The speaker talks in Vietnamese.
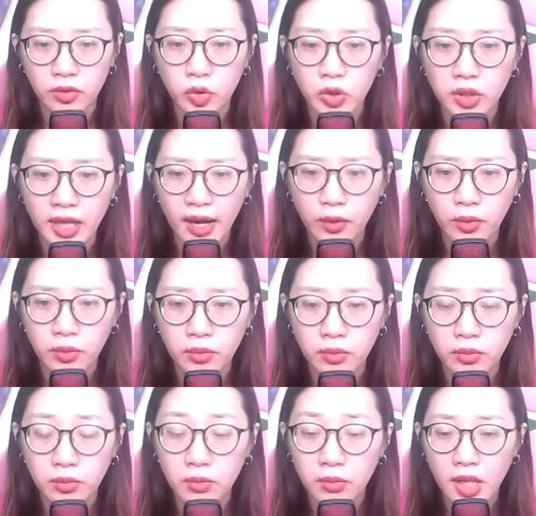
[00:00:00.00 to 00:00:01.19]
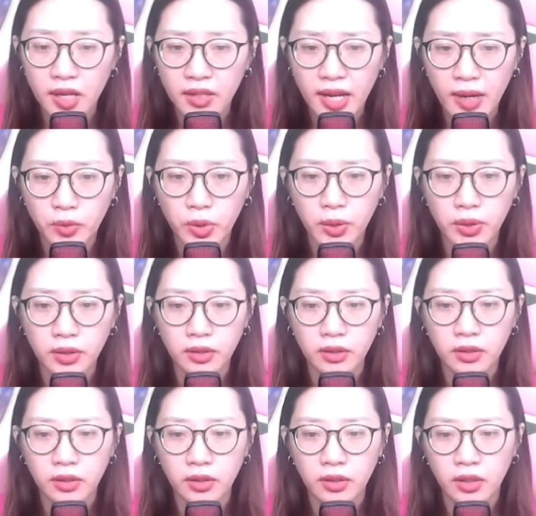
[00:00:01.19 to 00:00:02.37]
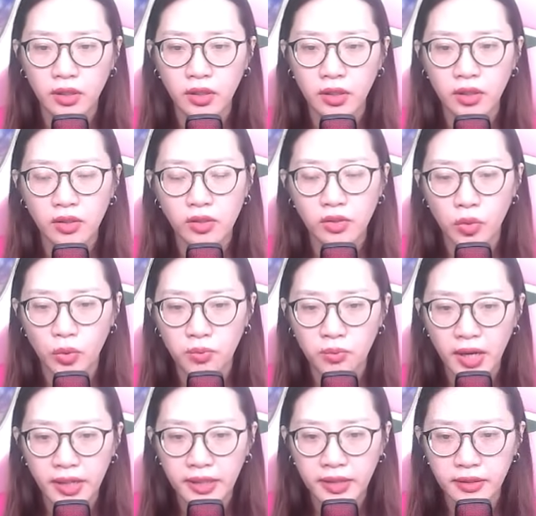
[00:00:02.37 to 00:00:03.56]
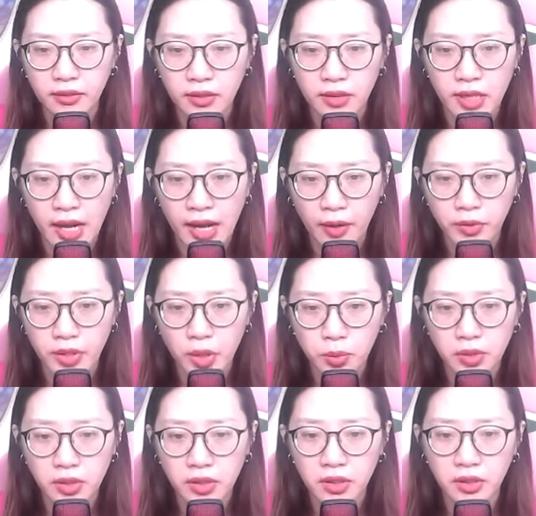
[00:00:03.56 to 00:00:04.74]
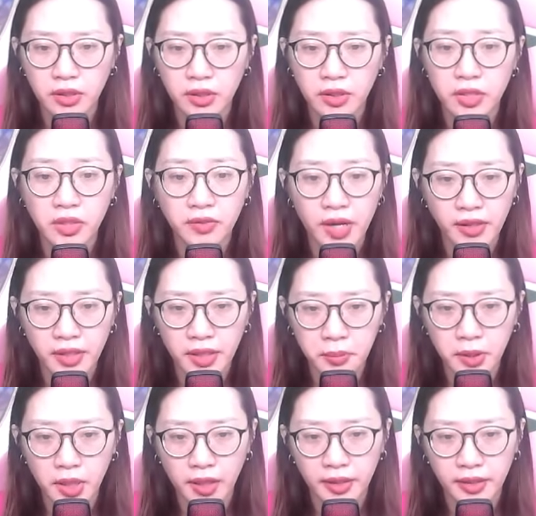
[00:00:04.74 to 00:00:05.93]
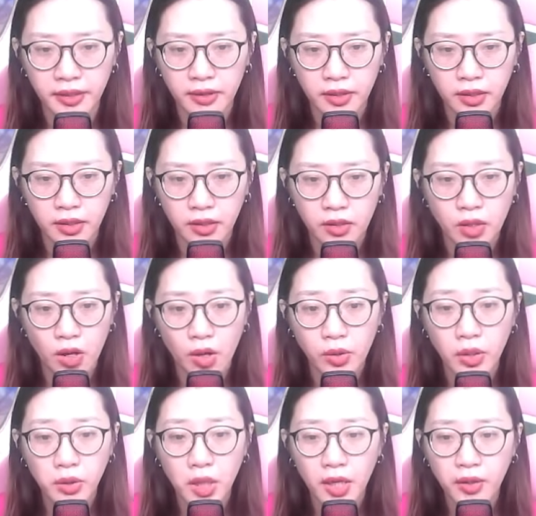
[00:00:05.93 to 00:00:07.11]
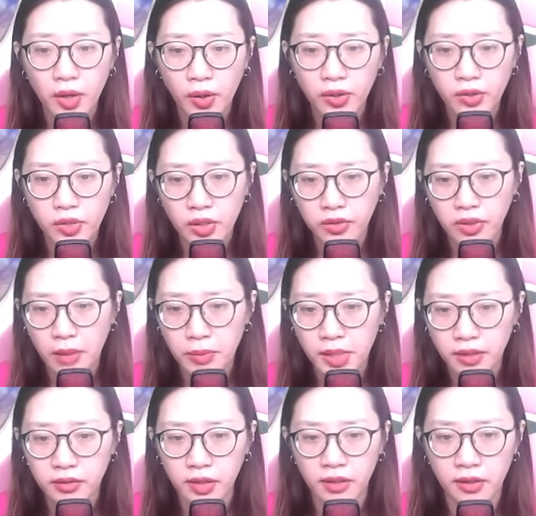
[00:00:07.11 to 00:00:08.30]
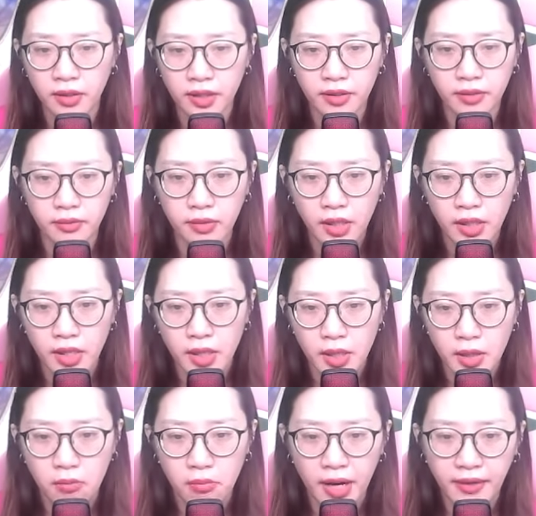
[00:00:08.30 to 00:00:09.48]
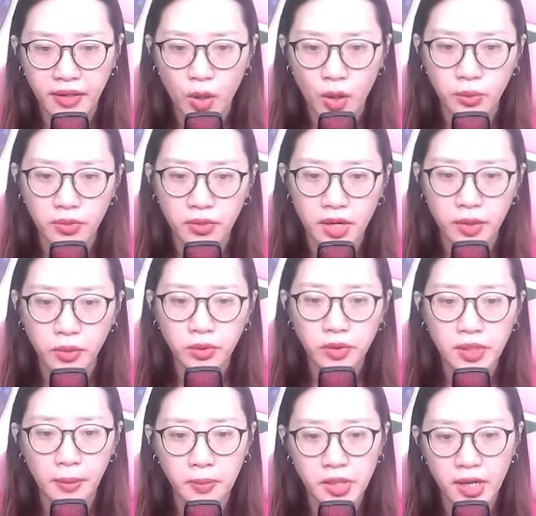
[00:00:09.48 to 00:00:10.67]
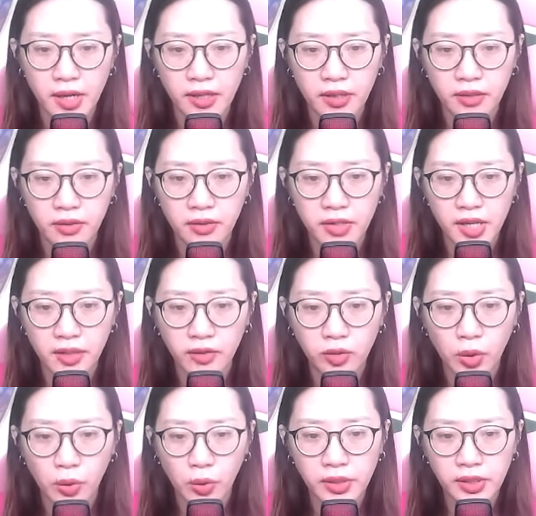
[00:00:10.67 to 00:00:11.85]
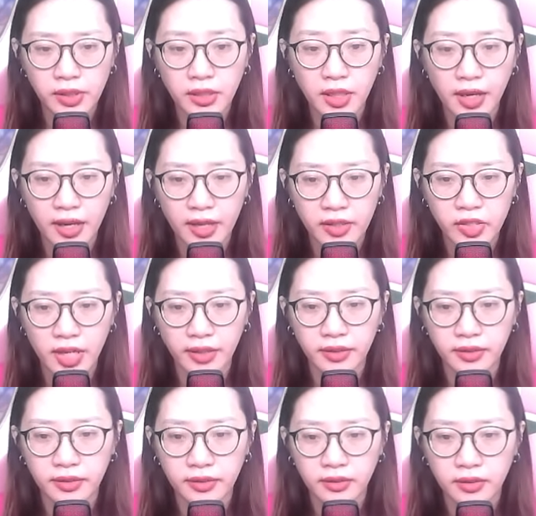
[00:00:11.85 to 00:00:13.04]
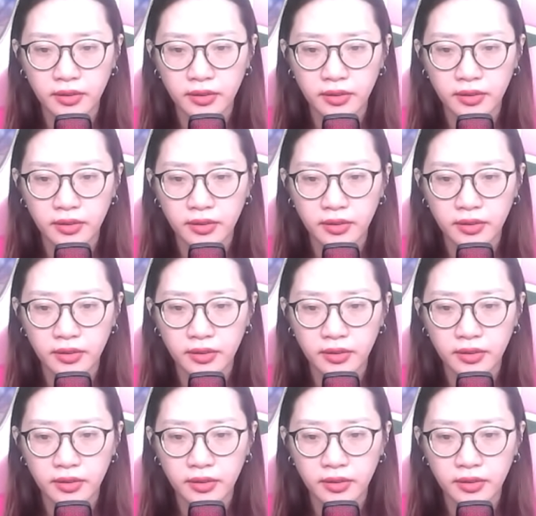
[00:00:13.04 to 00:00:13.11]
Sao? Thế nào rồi? Cũng may là Hạo Đông được người đưa về kịp thời, còn có thể nói cho ta biết tình hình. Bằng không nếu chậm trễ, đến tối thì e rằng...